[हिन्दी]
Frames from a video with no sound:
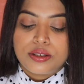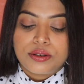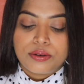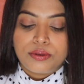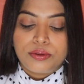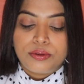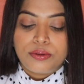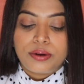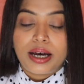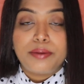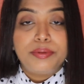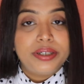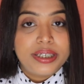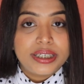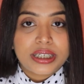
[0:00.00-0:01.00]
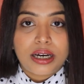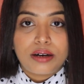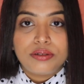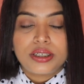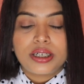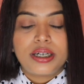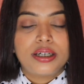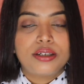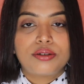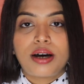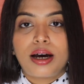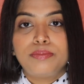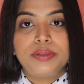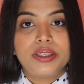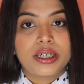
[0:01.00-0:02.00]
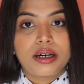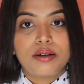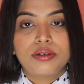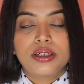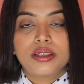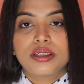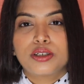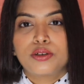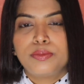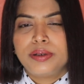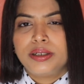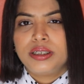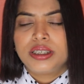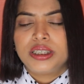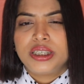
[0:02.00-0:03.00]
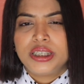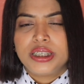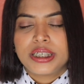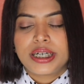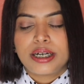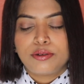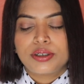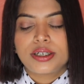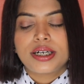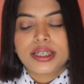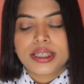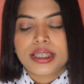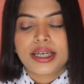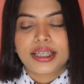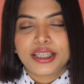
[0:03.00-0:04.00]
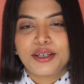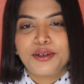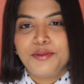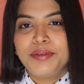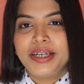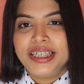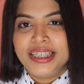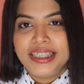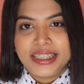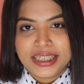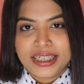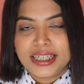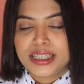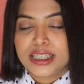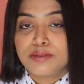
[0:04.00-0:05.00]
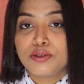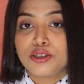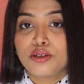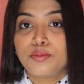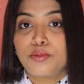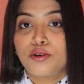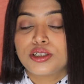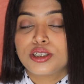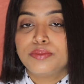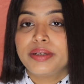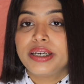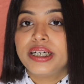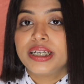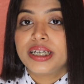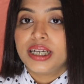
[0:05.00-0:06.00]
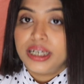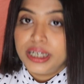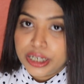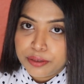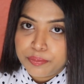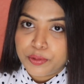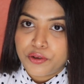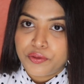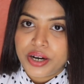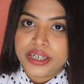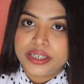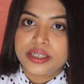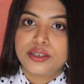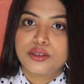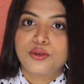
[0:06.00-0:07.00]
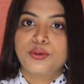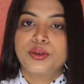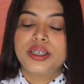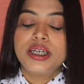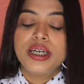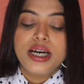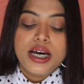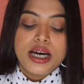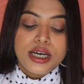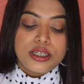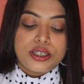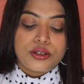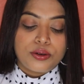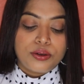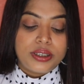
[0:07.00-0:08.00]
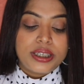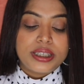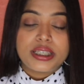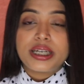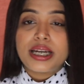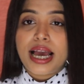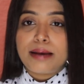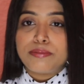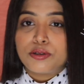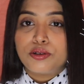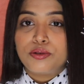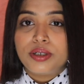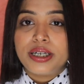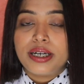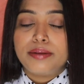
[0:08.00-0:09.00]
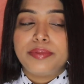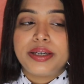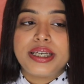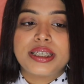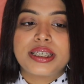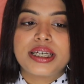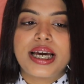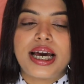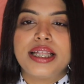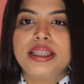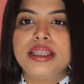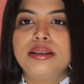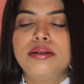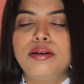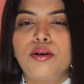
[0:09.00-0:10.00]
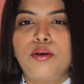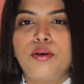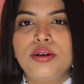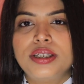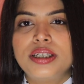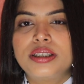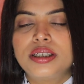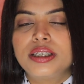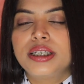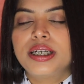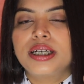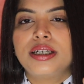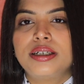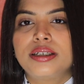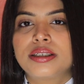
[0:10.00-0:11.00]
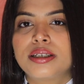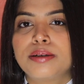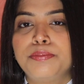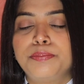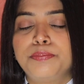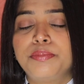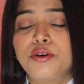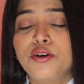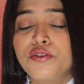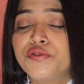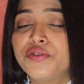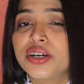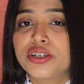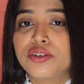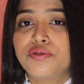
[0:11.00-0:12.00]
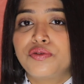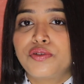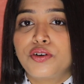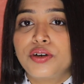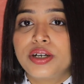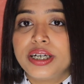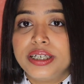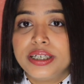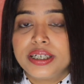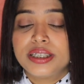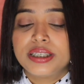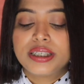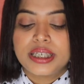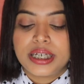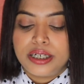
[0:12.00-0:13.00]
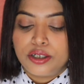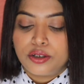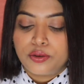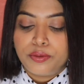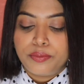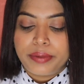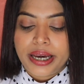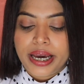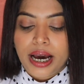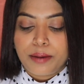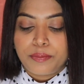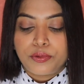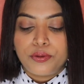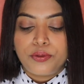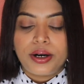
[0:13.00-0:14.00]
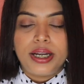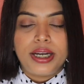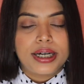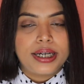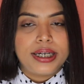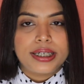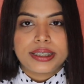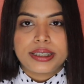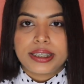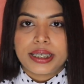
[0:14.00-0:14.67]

सो so, अभी डिस्काउंट चल रहा है तो आप चेकआउट कर सको मैं चेकआउट कर सकते हो मैं नीचे डिस्क्रिप्शन बॉक्स में इनका लिंक प्रोवाइड कर दूंगी सो दिस आर एब्सोल्युटली अमेजिंग एंड ऑल द थ्री कलर्स आर परफेक्ट फॉर इंडियन स्किन टोन मैं आपको अलग अलग